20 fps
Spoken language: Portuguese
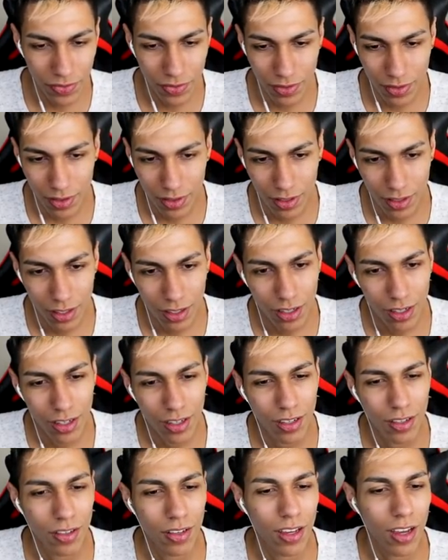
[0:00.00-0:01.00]

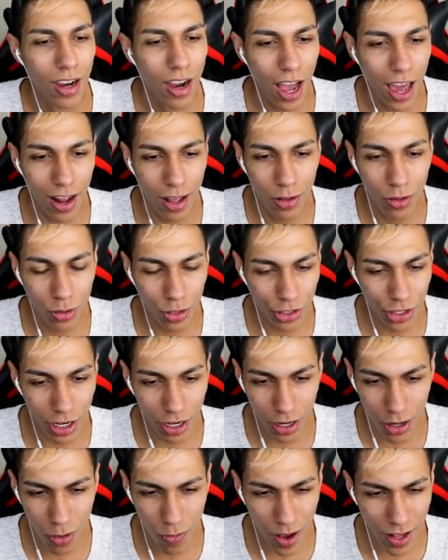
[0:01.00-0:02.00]
Paraguai. Cara, eu não tô
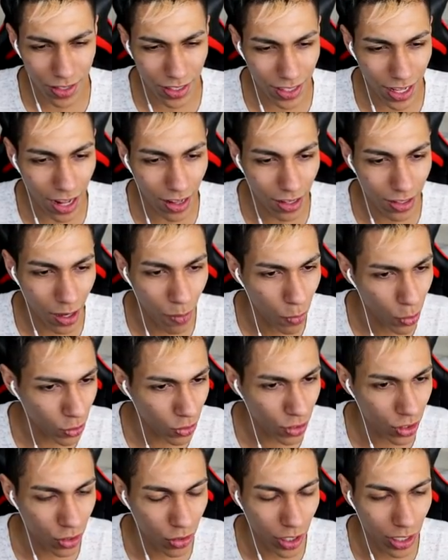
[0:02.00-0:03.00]
enxergando quase nada, tá
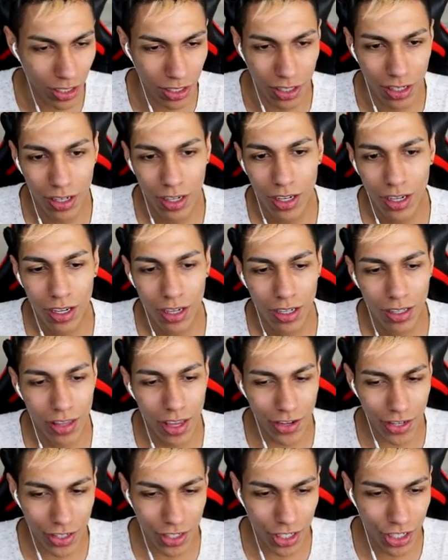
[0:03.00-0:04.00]
muito de noite.
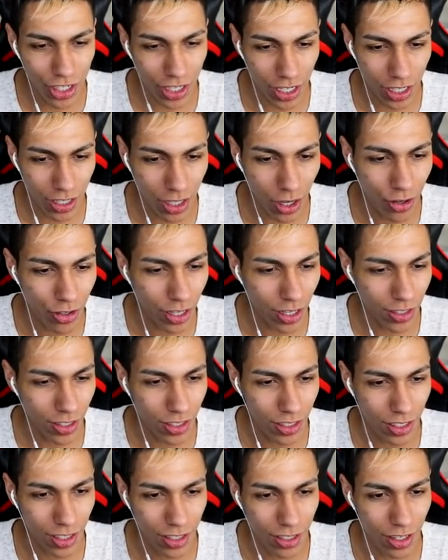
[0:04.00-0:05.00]
Deixa de dia então. então, já que você
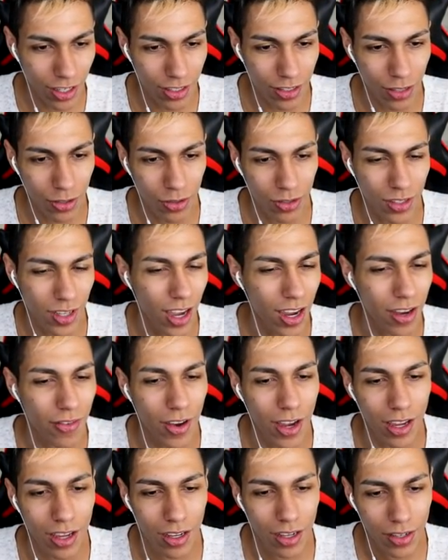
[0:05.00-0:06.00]
tem, já que você consegue,
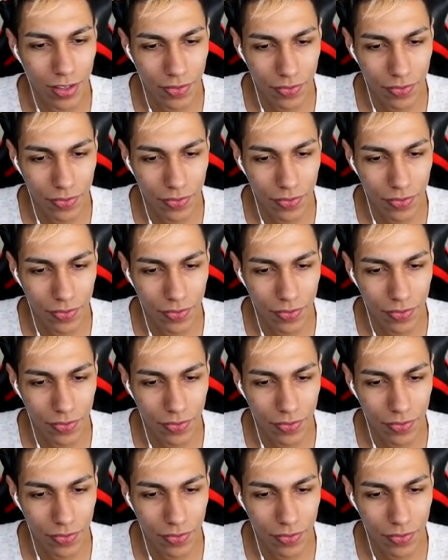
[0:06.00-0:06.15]
vai.